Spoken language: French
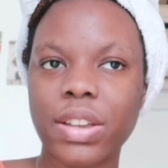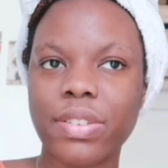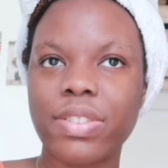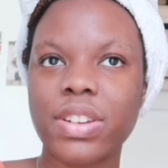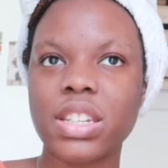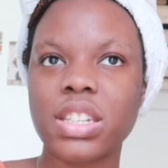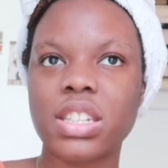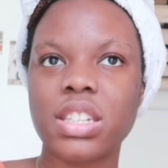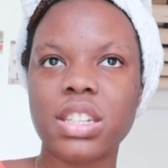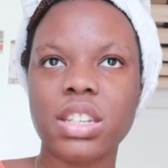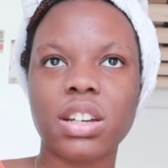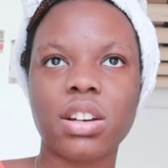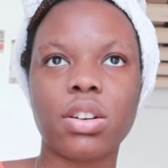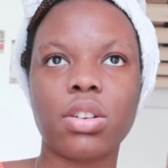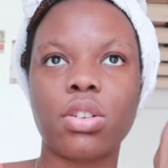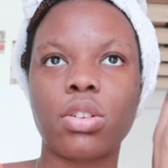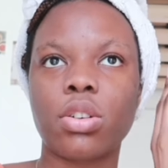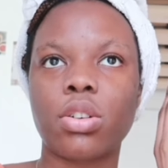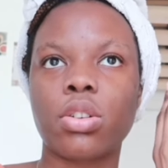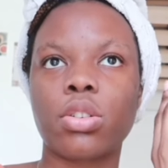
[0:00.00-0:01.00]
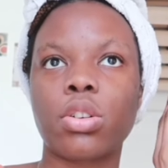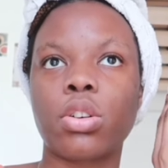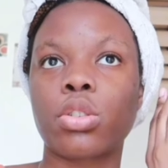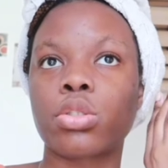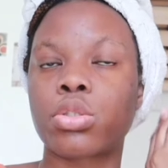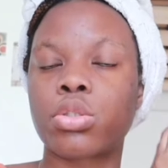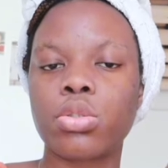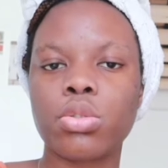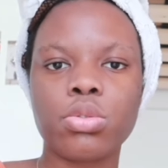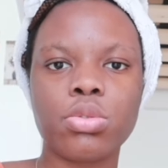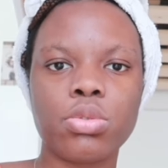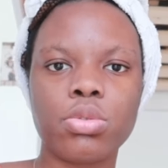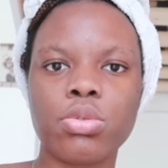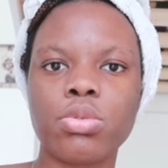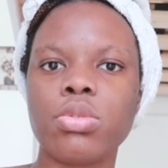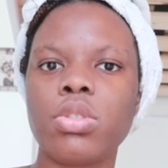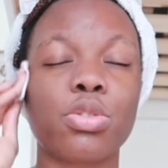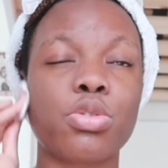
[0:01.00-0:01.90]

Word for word: réfléchir en, tenue.